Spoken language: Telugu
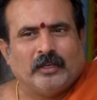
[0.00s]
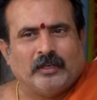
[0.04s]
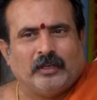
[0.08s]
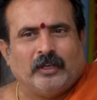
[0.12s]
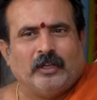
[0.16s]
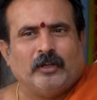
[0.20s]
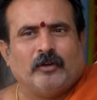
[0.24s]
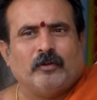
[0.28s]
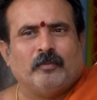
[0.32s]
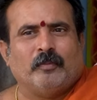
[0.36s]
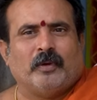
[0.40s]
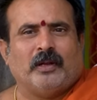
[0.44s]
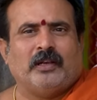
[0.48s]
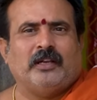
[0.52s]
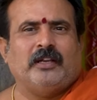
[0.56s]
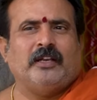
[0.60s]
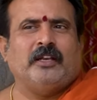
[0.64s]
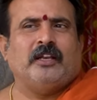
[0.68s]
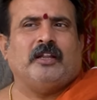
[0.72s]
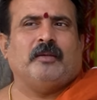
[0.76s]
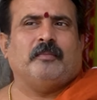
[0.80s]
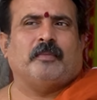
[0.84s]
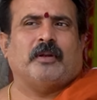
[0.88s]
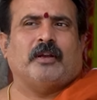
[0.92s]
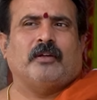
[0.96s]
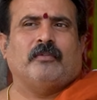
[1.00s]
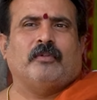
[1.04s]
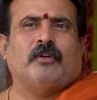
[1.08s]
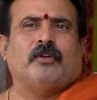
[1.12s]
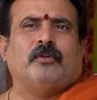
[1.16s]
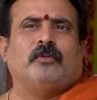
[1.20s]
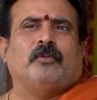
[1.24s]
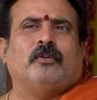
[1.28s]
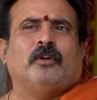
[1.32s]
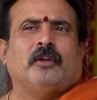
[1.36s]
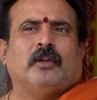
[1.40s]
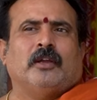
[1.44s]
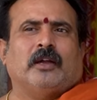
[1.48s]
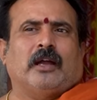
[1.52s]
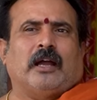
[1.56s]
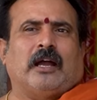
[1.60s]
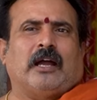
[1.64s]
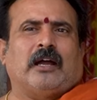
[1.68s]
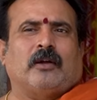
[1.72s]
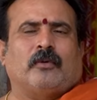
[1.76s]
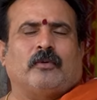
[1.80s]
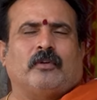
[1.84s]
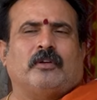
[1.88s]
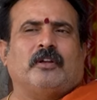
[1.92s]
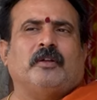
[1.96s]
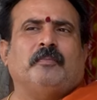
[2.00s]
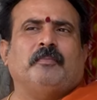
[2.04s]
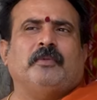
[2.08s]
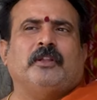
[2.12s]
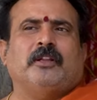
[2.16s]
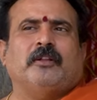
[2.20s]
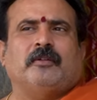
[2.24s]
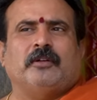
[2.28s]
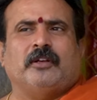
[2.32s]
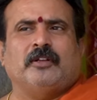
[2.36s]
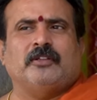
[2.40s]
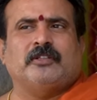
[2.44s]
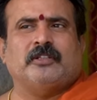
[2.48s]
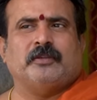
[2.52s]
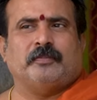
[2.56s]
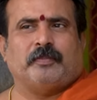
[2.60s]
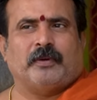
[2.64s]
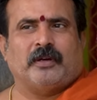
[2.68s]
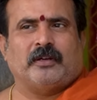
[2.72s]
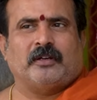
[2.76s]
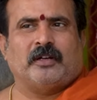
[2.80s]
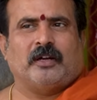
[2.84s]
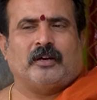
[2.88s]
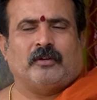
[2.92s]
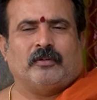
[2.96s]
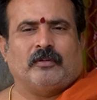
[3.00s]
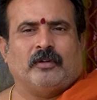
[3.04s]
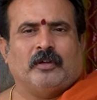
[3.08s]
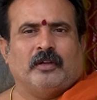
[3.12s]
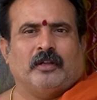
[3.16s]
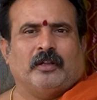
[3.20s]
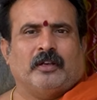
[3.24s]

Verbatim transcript: నీకు మళ్ళీ నీ మనవడు ఆ గుర్రం మీద నుంచి పడ్డాడు